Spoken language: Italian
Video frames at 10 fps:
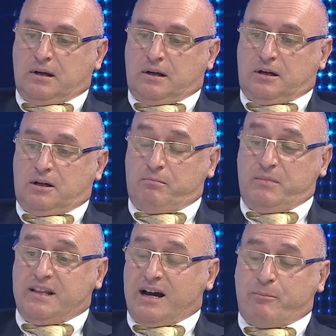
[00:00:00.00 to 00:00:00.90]
eh,
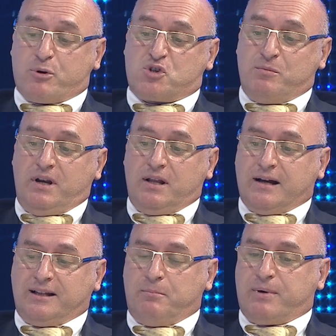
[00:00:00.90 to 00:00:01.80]
mi dà la
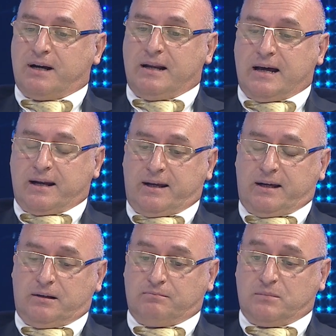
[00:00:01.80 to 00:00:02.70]
possibilità di
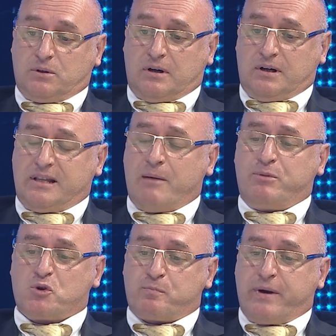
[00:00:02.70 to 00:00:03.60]
parlare ad
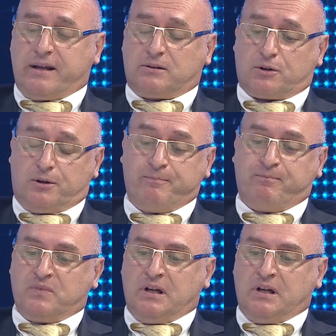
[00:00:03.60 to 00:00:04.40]
ampio spettro